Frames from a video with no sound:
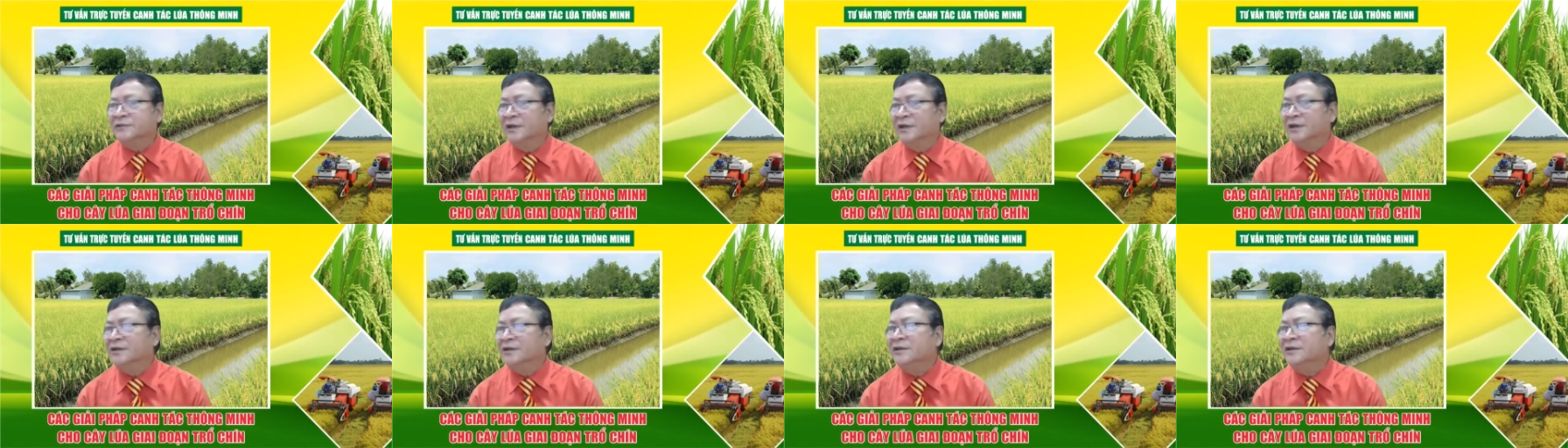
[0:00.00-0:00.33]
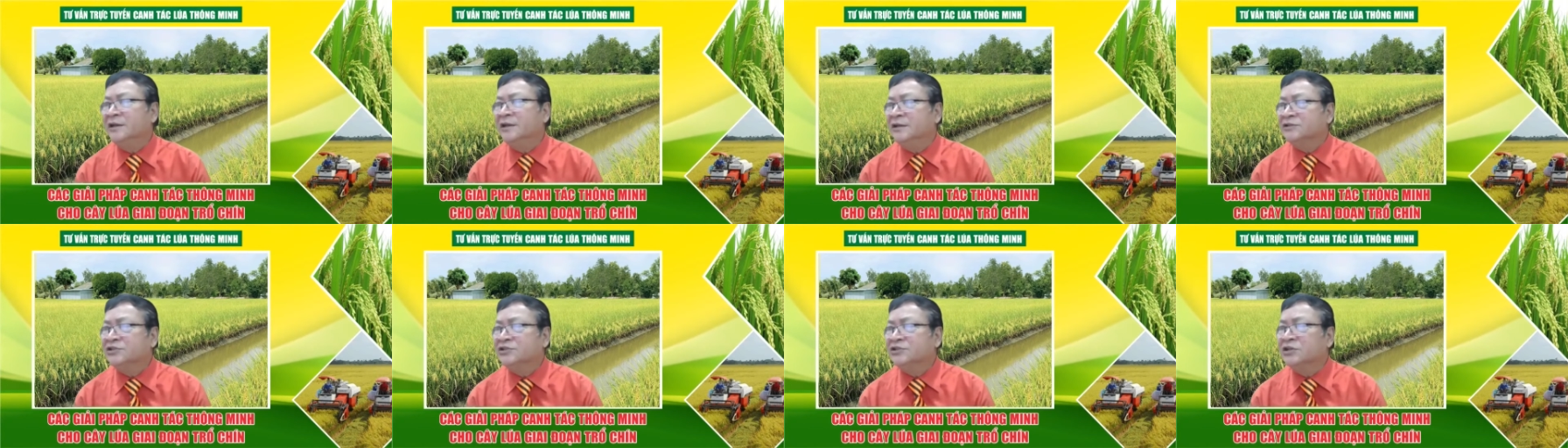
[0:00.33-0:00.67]

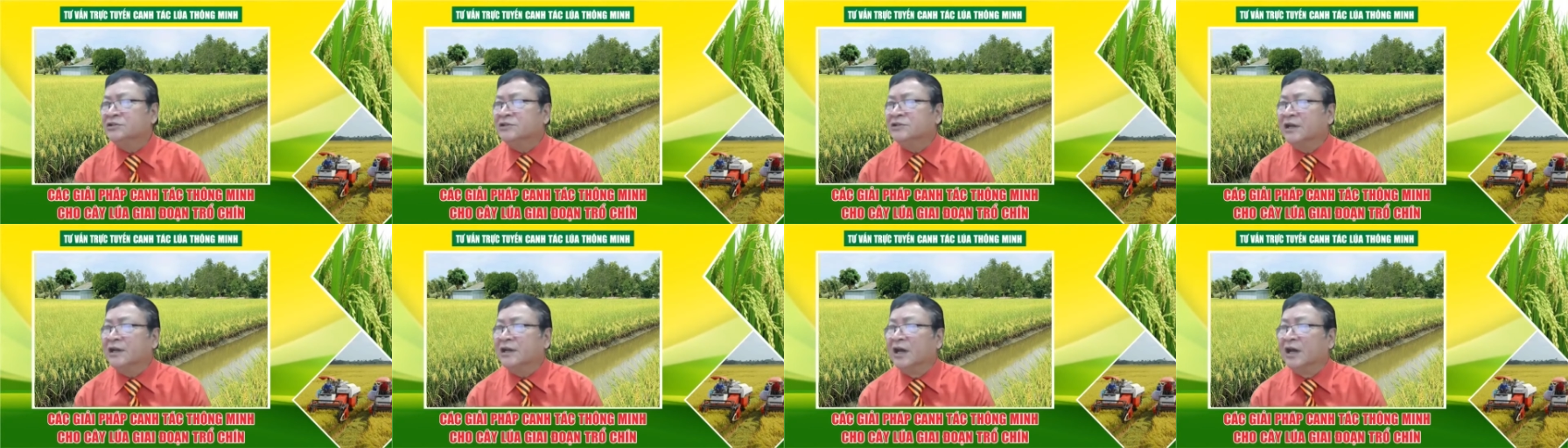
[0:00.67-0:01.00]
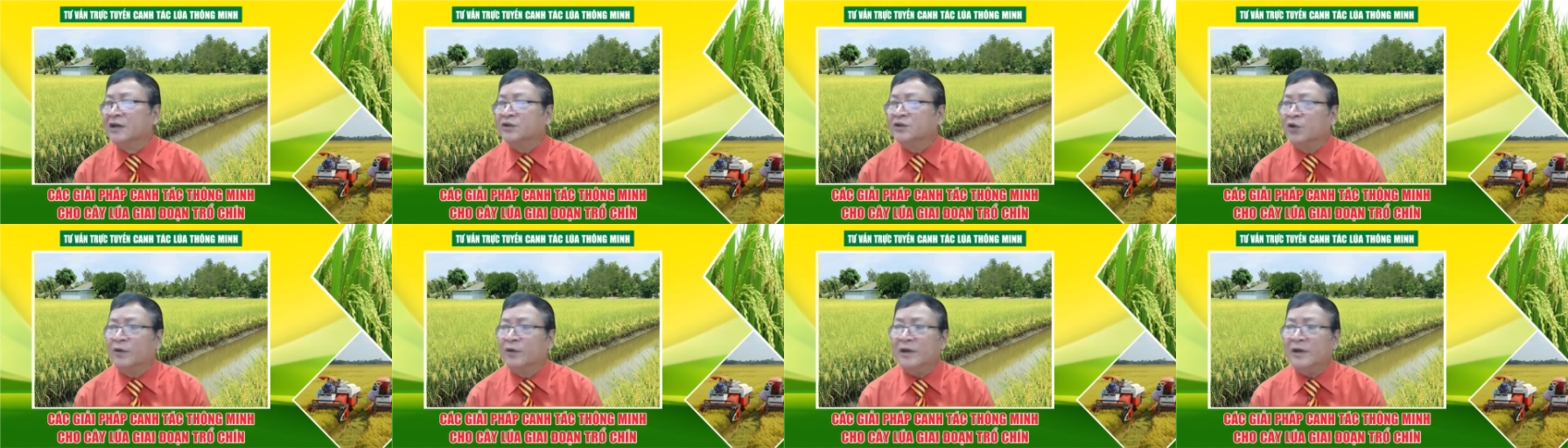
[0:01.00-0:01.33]
đó xin trả
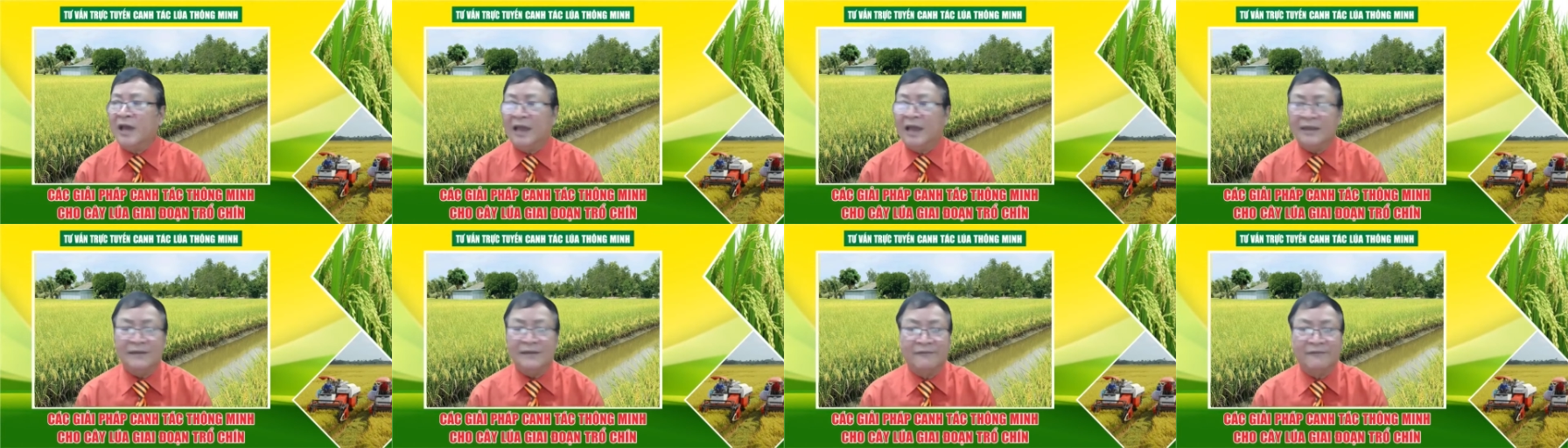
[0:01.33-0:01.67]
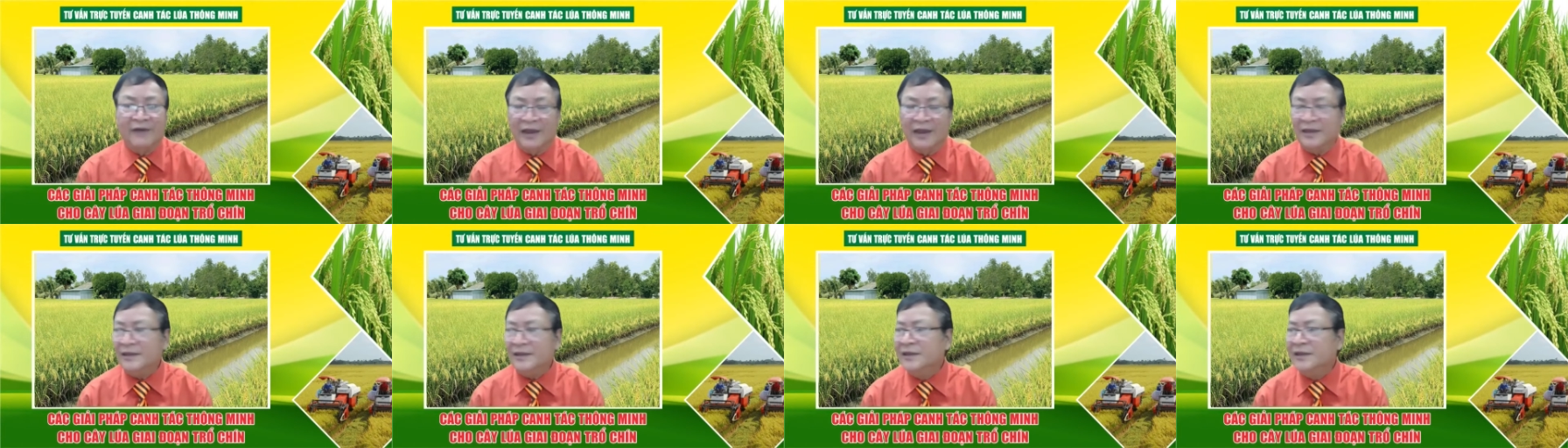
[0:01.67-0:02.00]
lời chỗ anh Hải
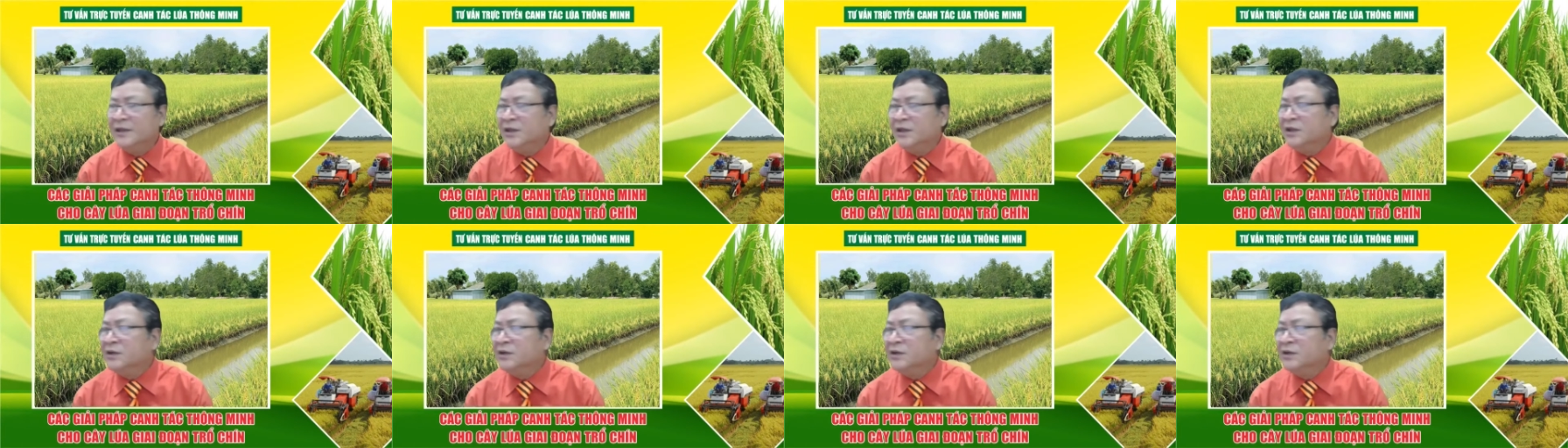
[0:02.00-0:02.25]
như vậy